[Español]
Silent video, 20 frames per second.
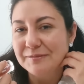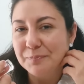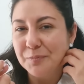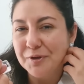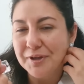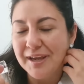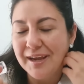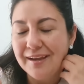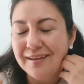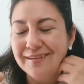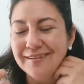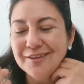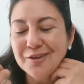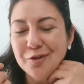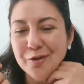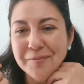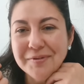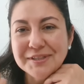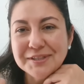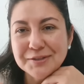porque
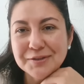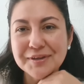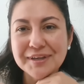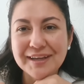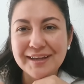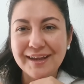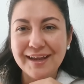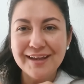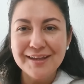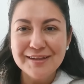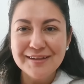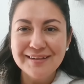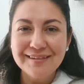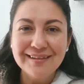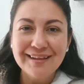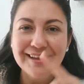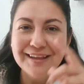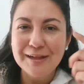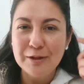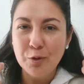yo he visto que hay
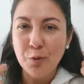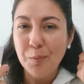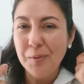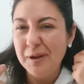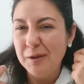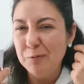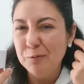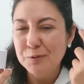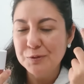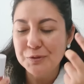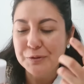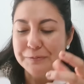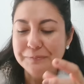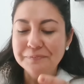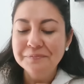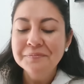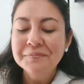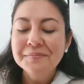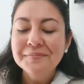de doble uso.